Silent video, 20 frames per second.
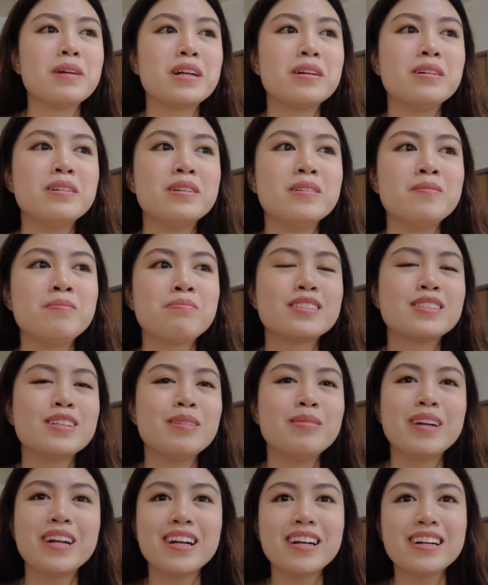Pero,
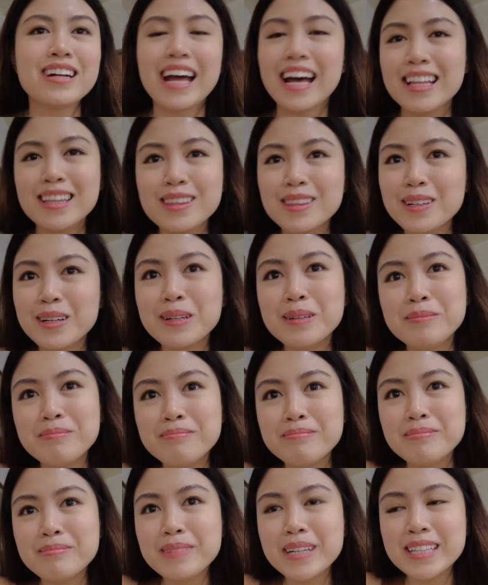sobrang
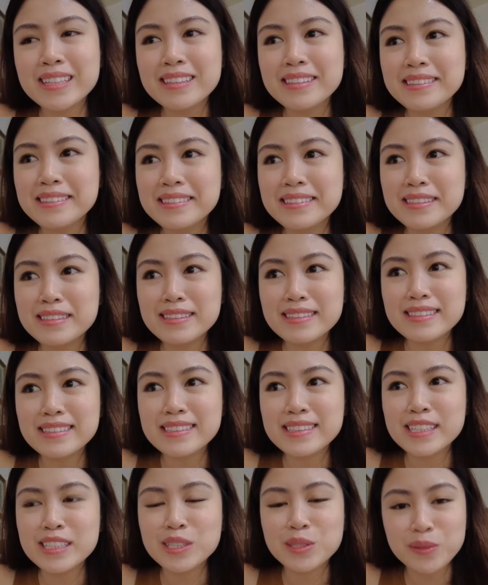random and
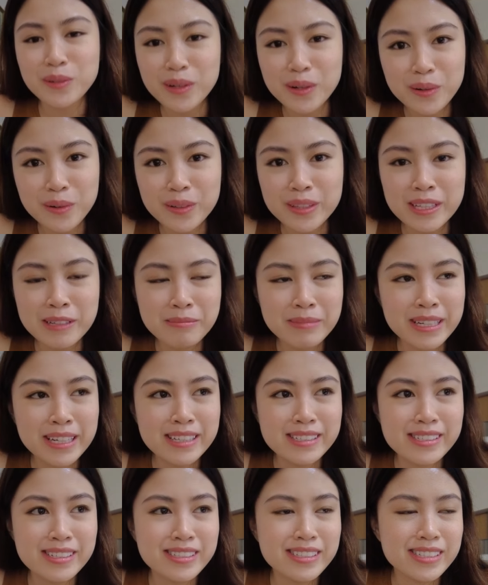nashook ako na
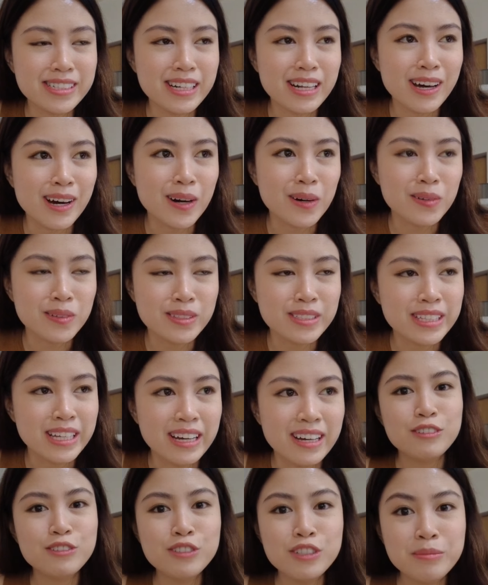message nila ako
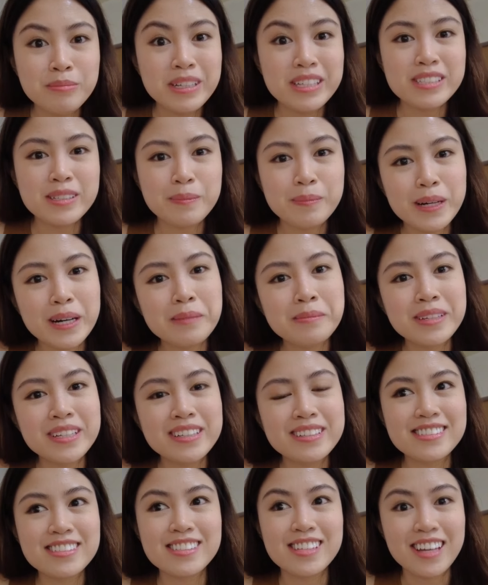na, uy, may isa pa
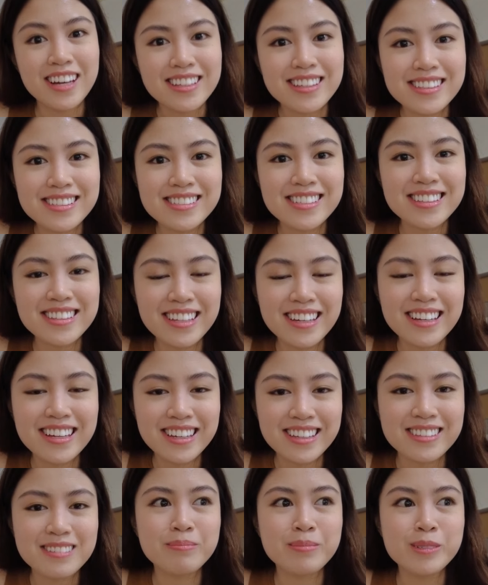kaming slot sa
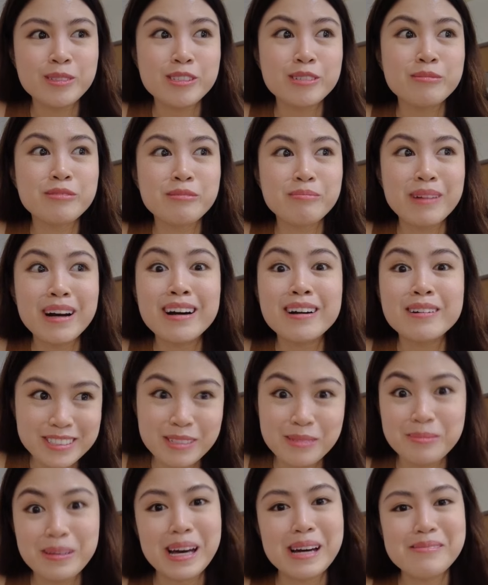ticket. Gusto mo bang
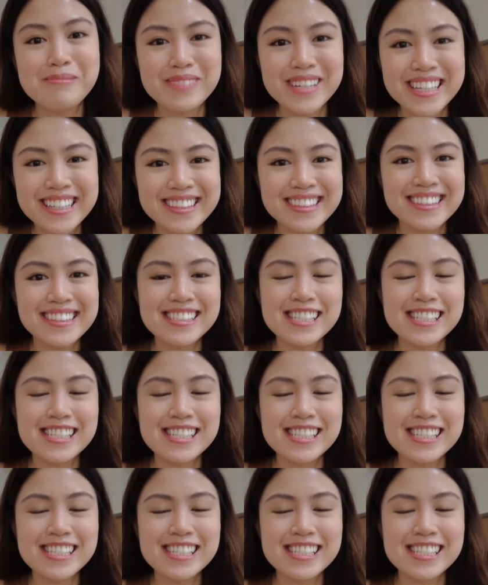sumabit?